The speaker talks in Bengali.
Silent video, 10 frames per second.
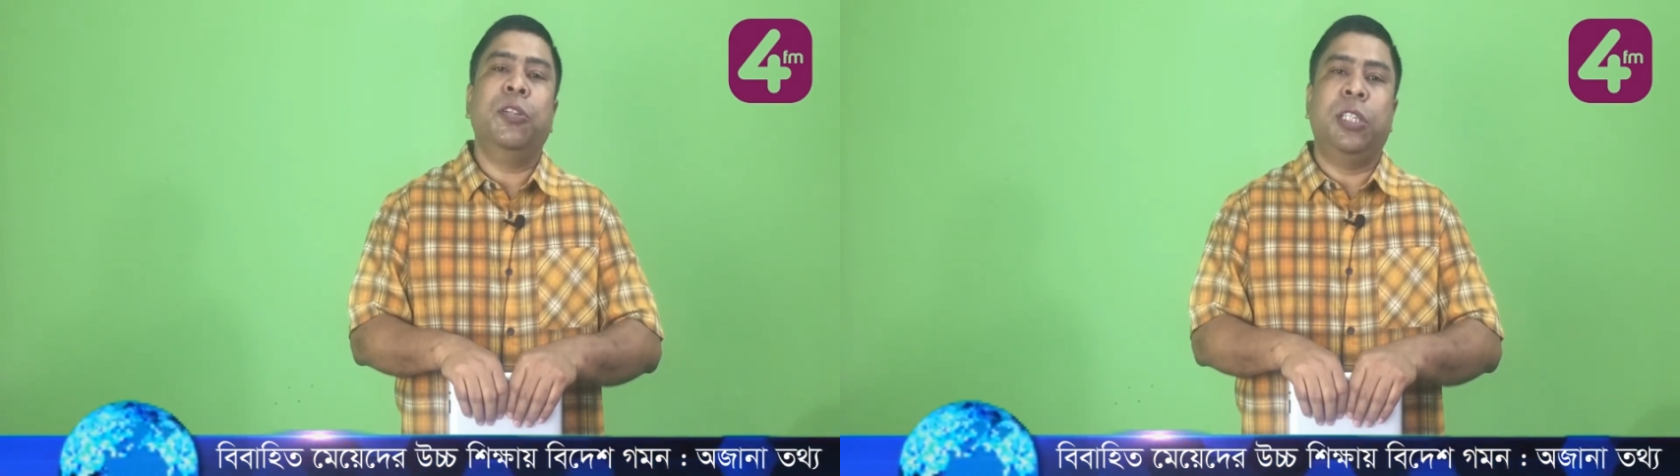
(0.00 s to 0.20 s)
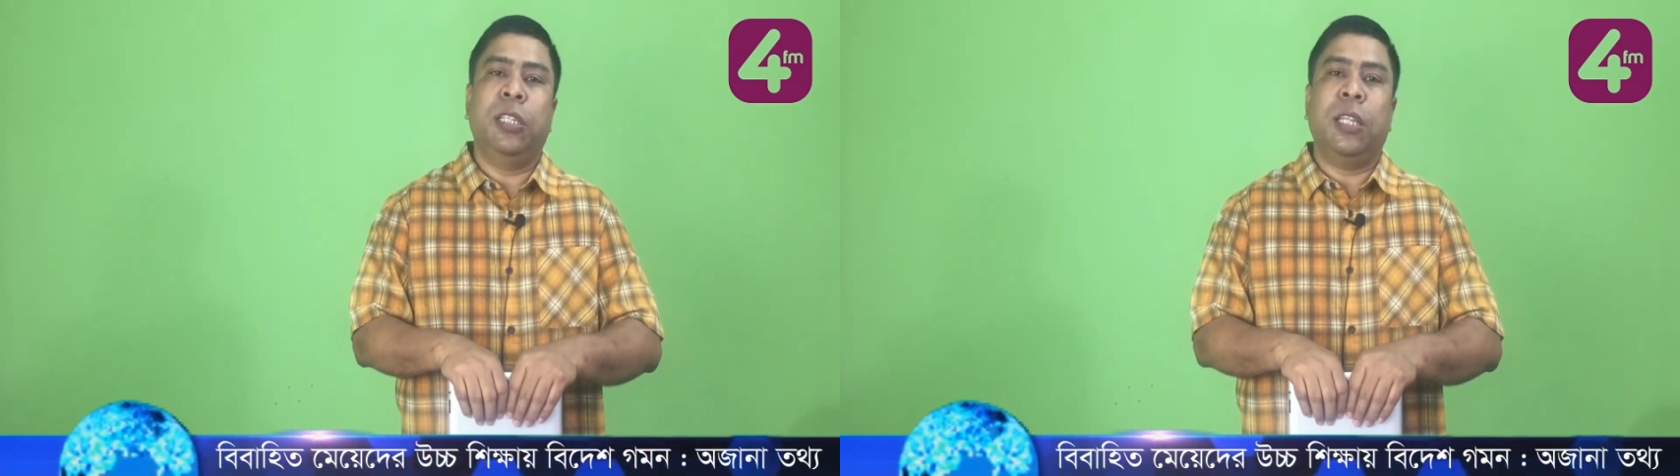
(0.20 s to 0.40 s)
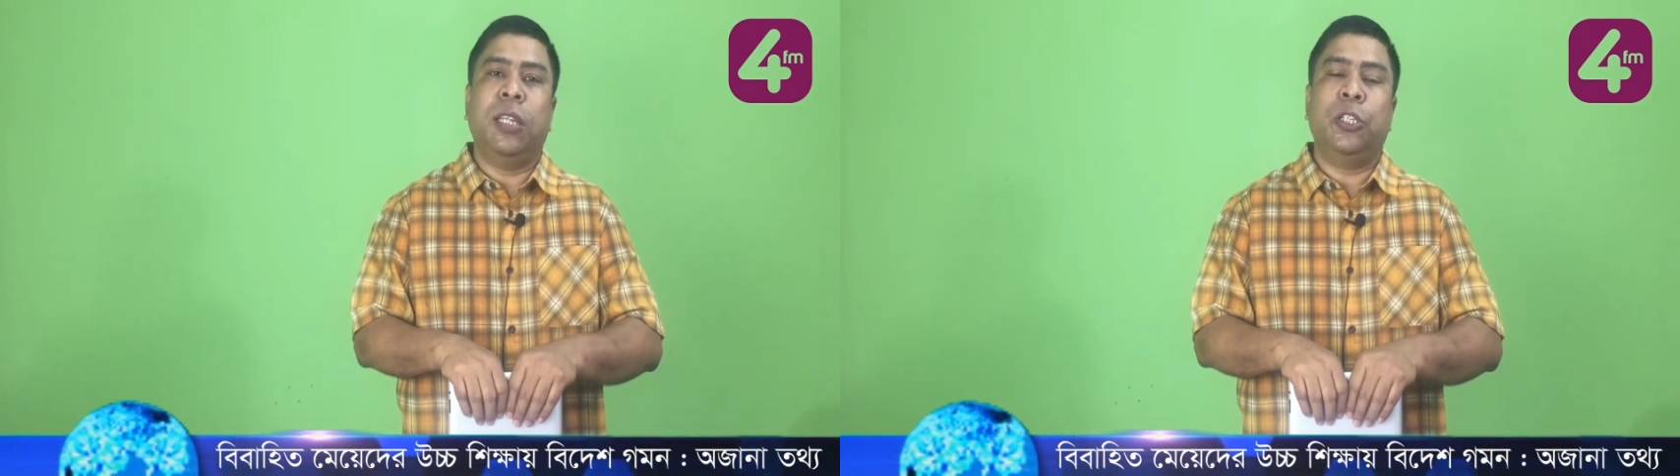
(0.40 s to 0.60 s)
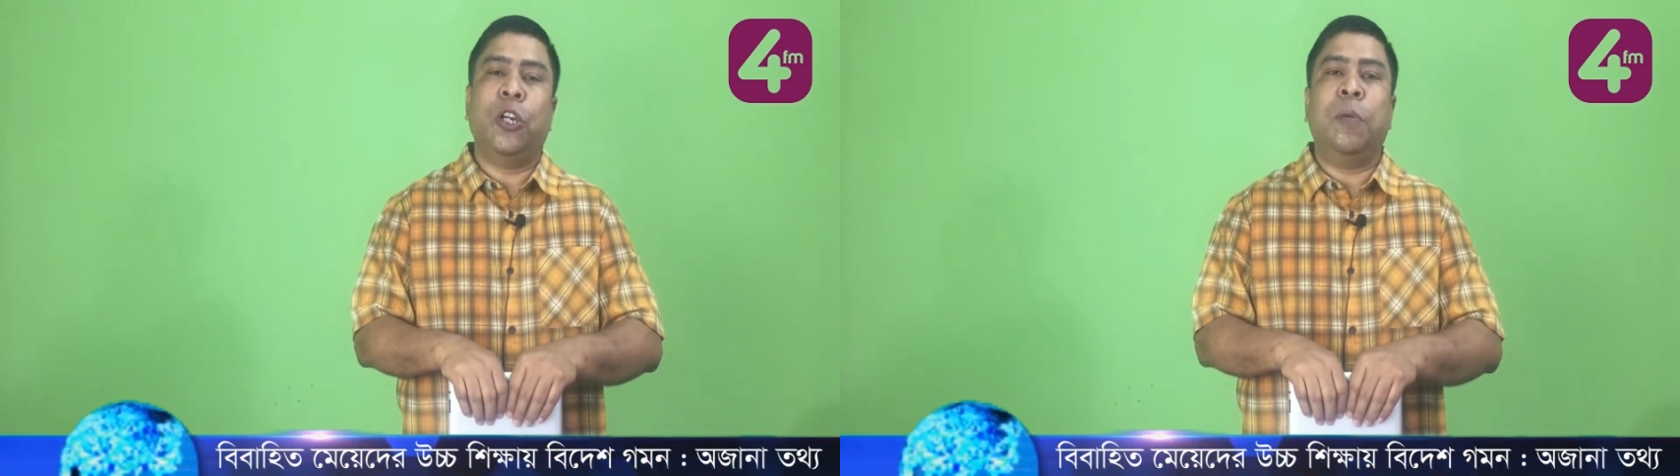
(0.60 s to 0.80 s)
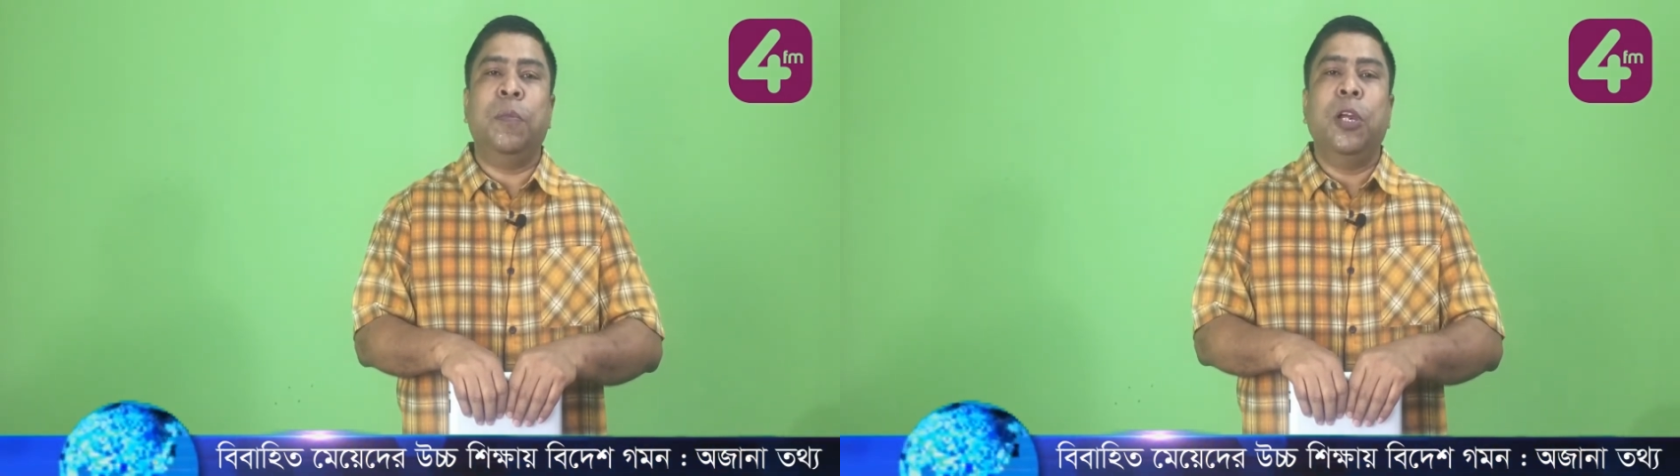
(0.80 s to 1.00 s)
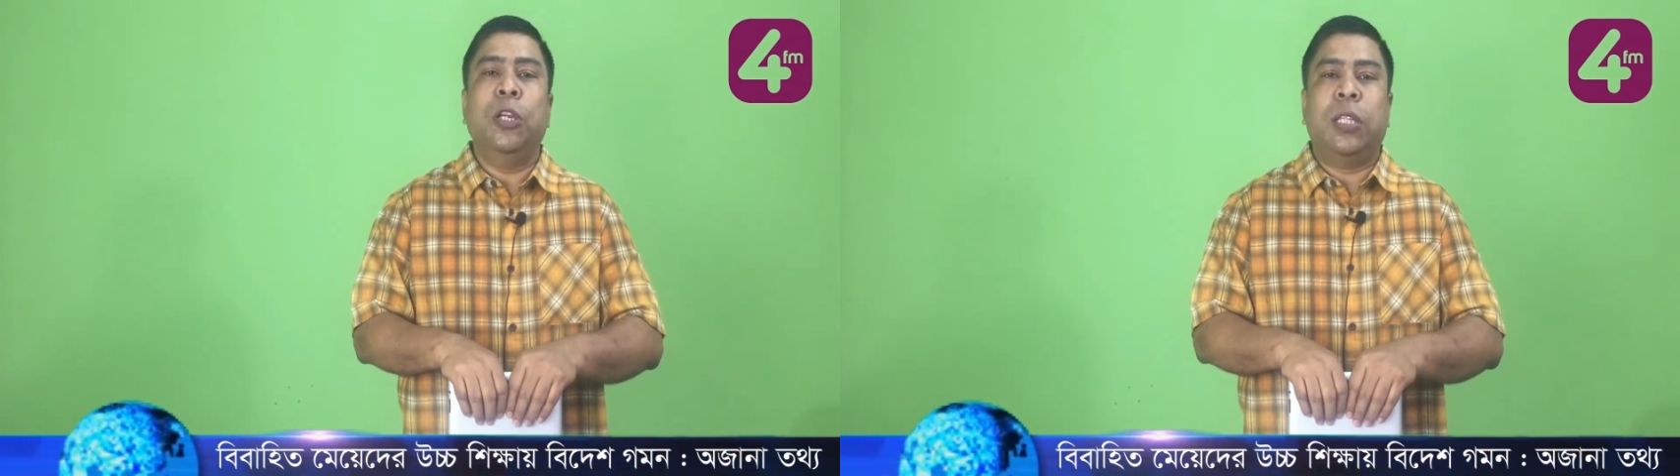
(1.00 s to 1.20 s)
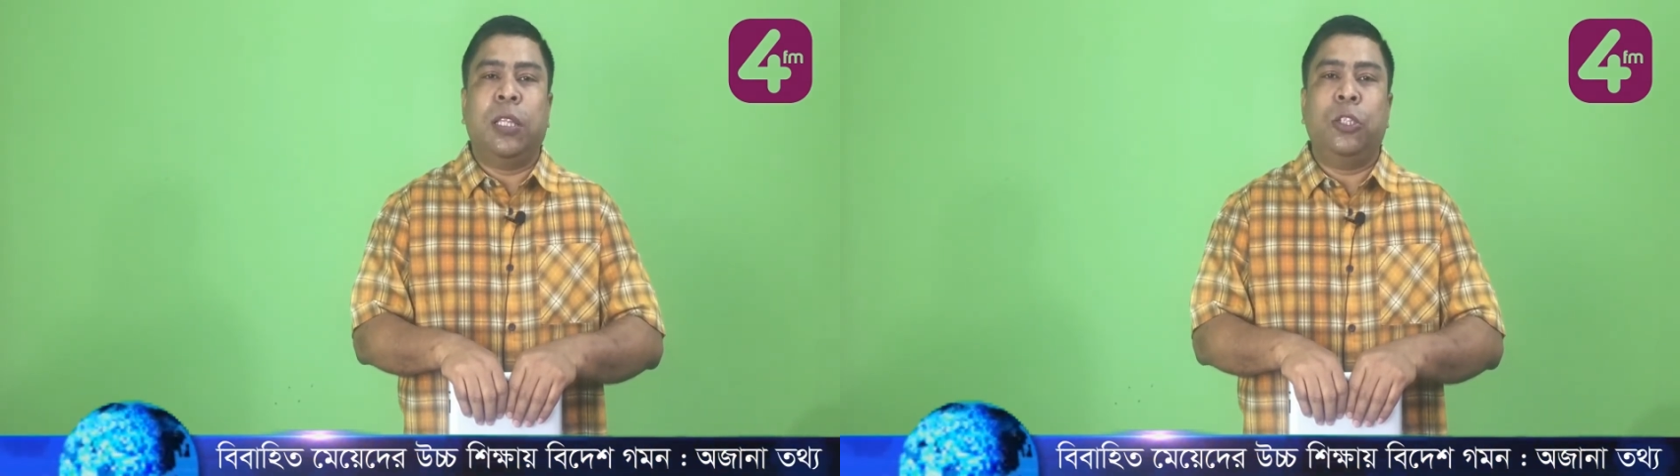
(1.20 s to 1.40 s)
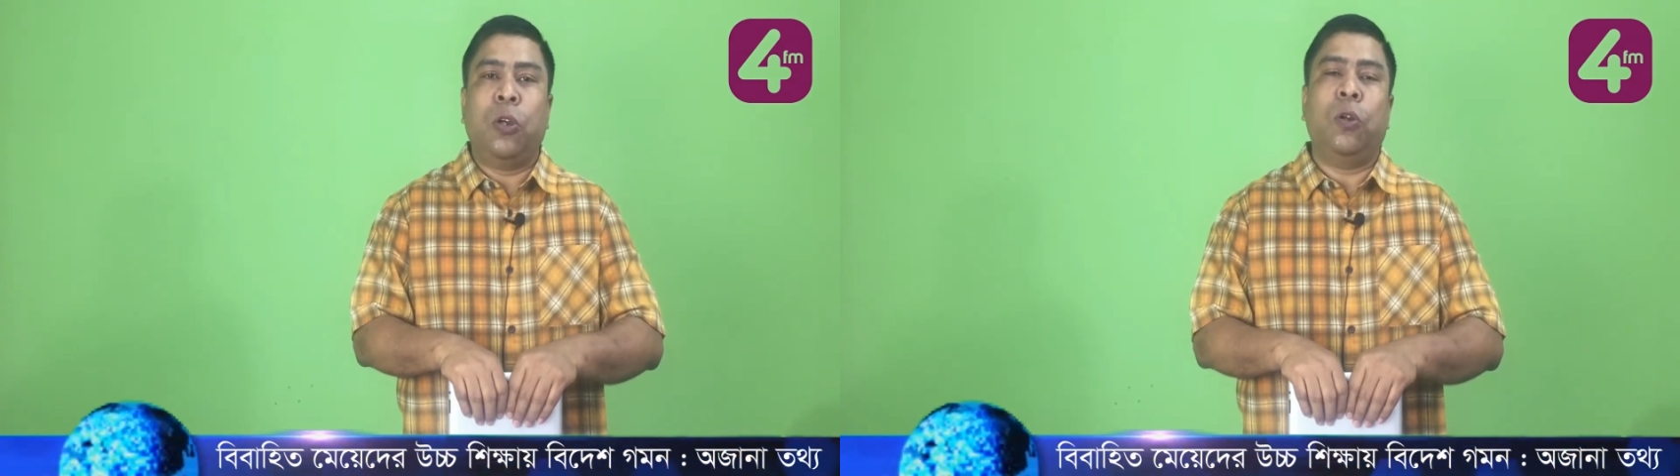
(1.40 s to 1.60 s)
হচ্ছে তাদের সব
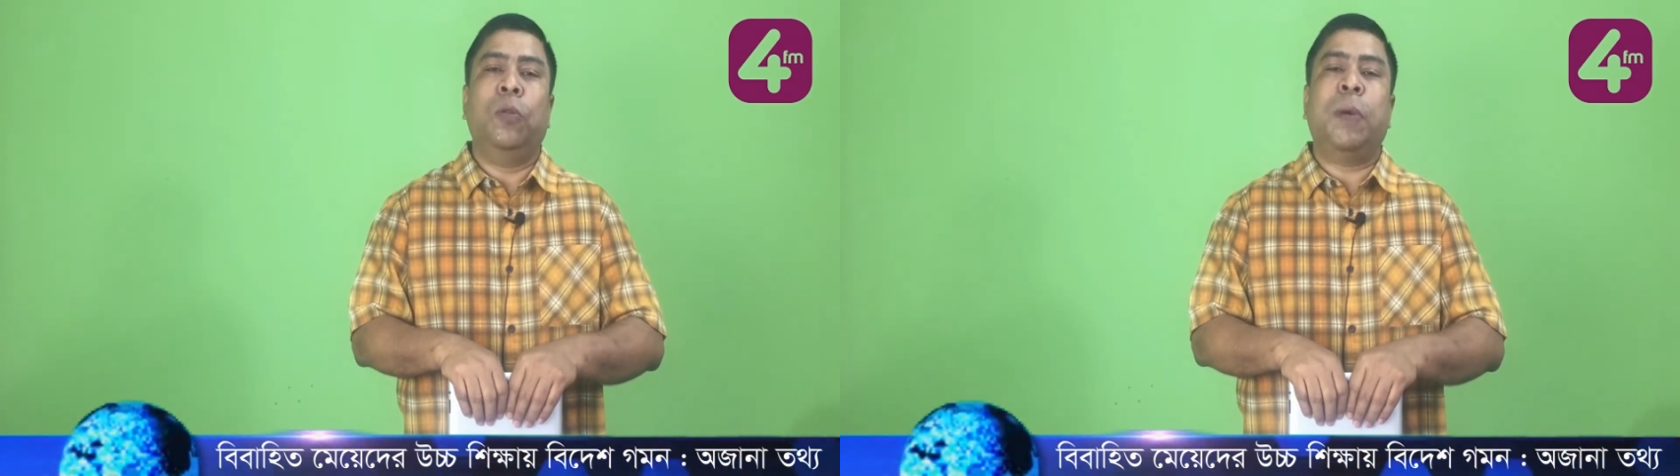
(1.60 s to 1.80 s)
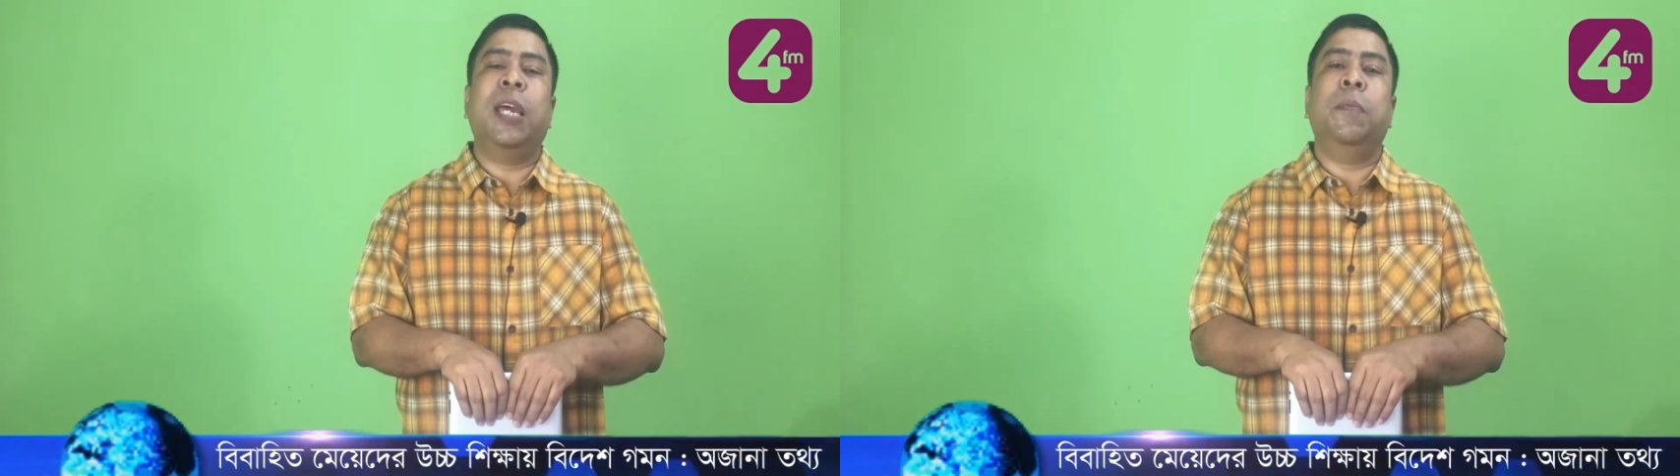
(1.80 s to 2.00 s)
তাদের সকল